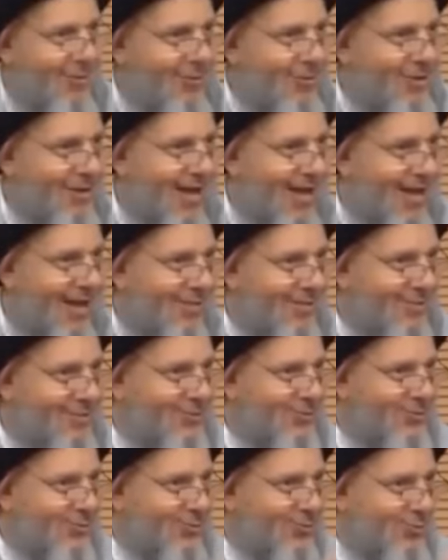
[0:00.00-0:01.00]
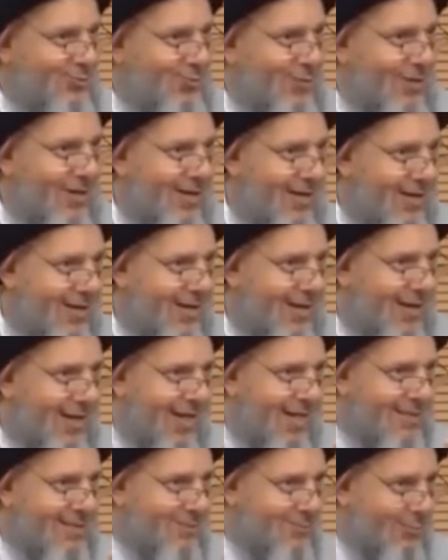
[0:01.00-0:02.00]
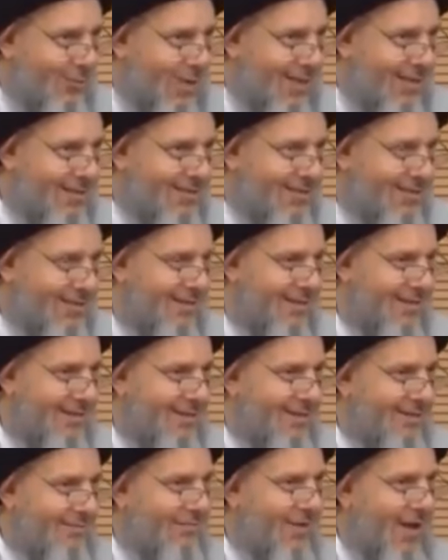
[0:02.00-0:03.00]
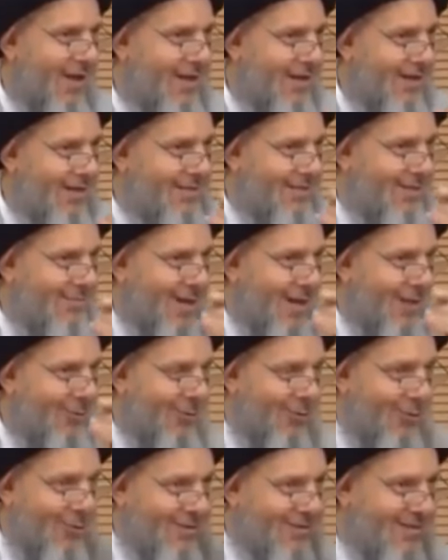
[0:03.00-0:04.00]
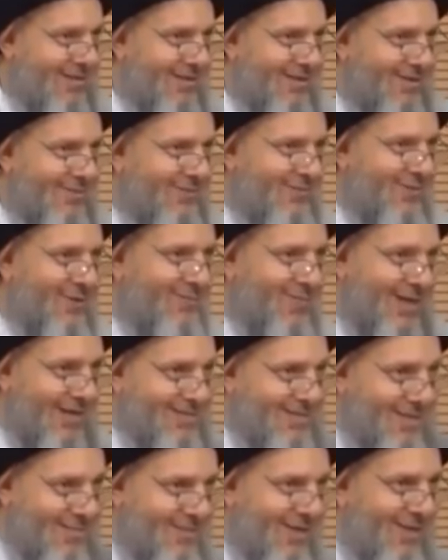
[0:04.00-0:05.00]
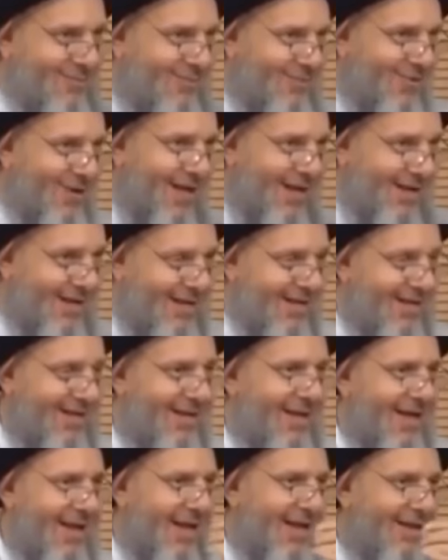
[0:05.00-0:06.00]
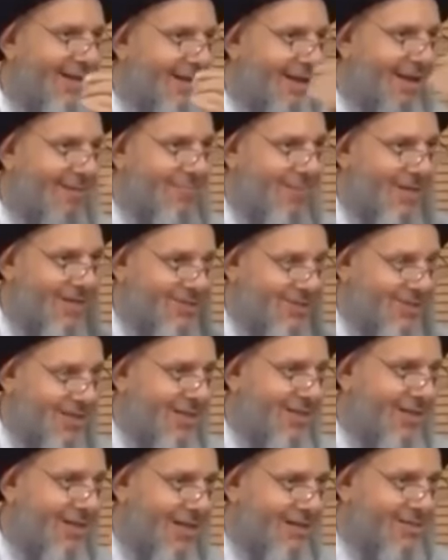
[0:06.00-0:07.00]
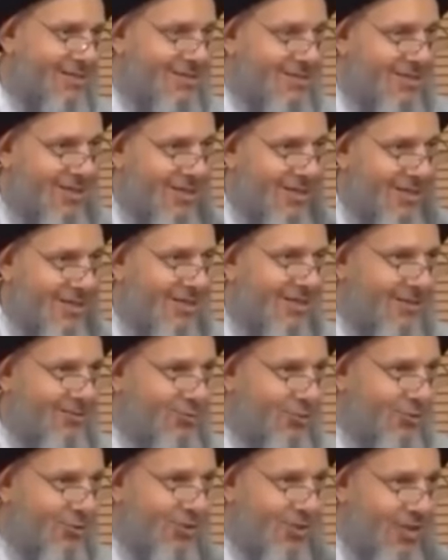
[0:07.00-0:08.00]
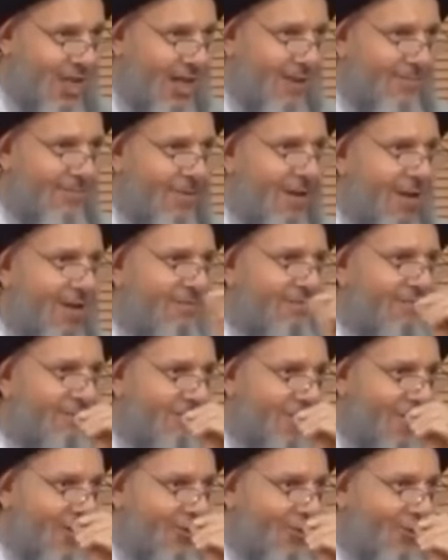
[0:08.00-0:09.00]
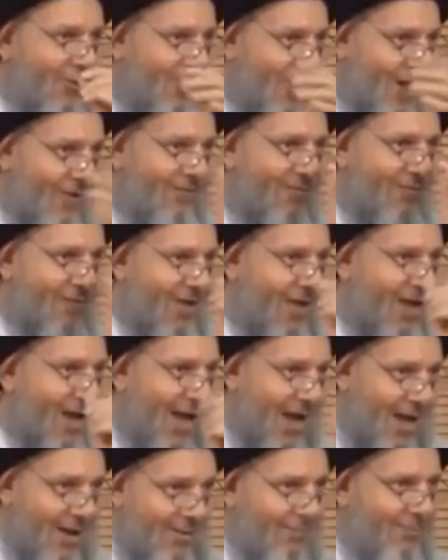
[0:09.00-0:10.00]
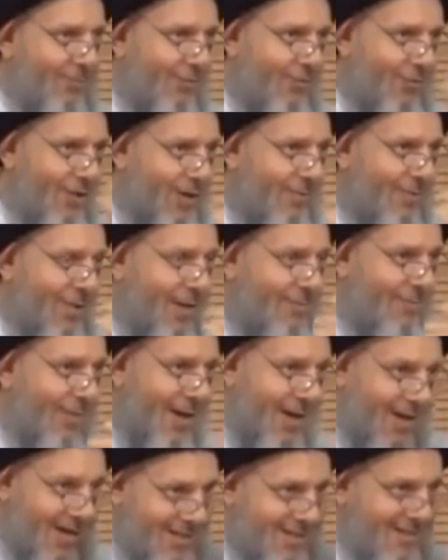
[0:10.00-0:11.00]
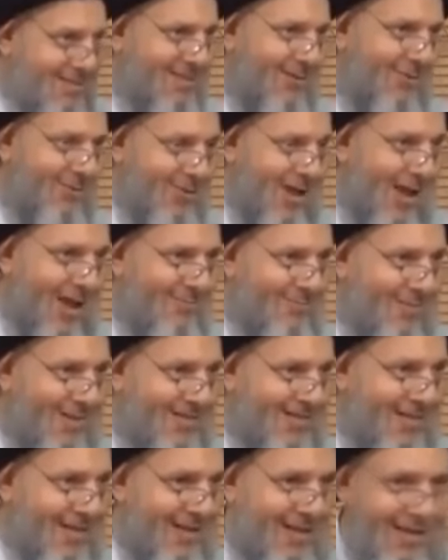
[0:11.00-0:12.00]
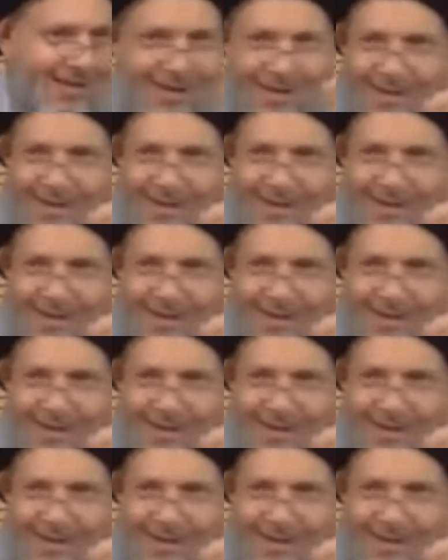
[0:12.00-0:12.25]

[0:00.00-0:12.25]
قلنا هذا صندوق اسود فانا عندما قلت فيما سبق مولانا ان المرجعيات الشيعيه تنتخب في الغرف المظلمه ما قلت السوداء همتي انا